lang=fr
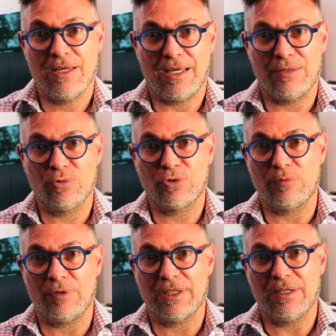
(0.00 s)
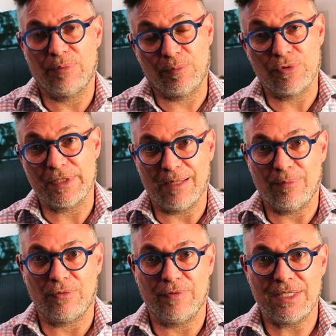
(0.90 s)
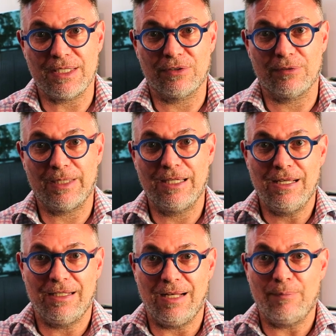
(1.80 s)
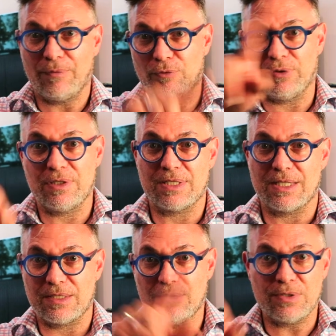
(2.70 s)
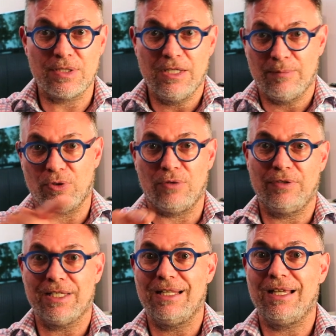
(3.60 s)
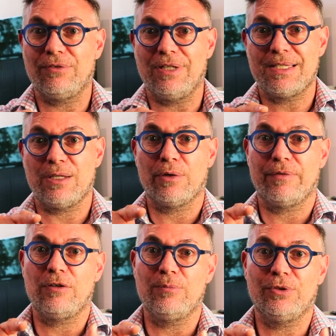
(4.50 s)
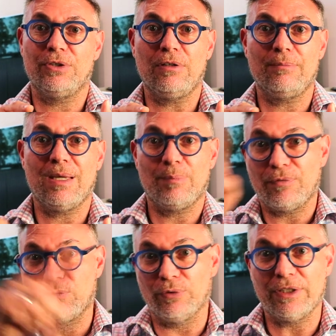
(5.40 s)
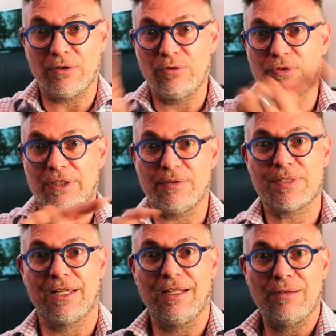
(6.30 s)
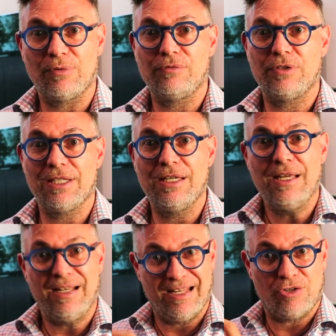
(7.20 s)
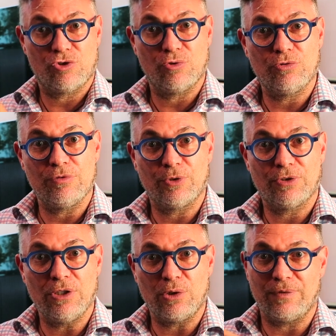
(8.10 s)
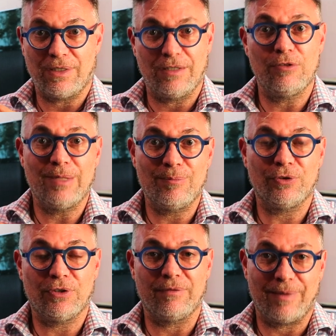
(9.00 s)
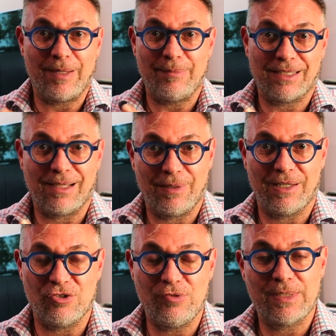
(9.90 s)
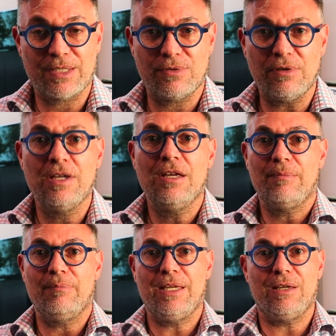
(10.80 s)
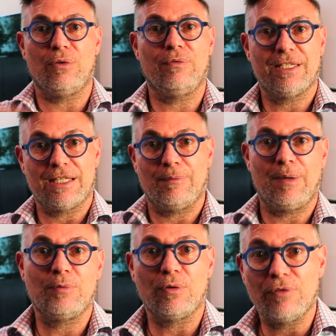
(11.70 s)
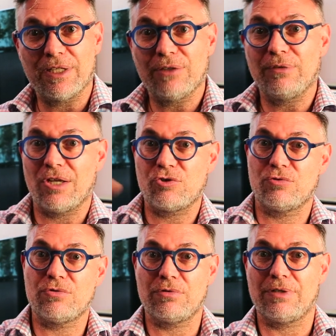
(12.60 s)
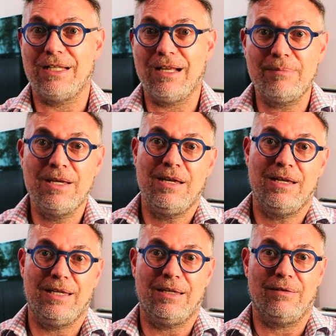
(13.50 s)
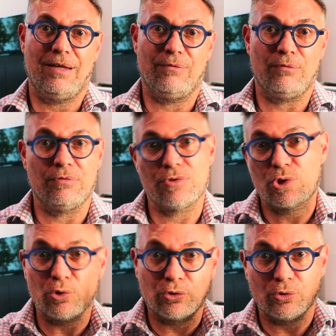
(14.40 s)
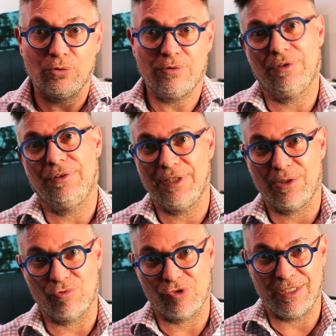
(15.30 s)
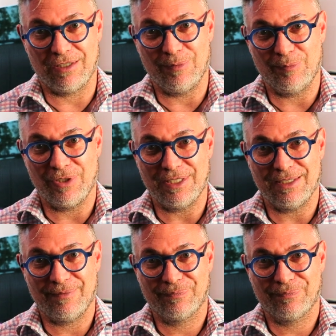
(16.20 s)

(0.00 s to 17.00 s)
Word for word: Un autre moyen, un peu plus simple, en fait, c'est que ben, les lames peuvent tourner dans un sens pour envoyer l'air de l'extérieur vers le moteur, mais elles peuvent tourner dans l'autre. Et dans ce cas-là, elles vont envoyer l'air chaud du moteur. On va allumer le moteur, on ne va pas le mettre à plein régime, bien sûr, mais on va être capable d'envoyer de l'air chaud sur les lames et euh, elles vont s'auto-décongeler, comme on pourrait dire.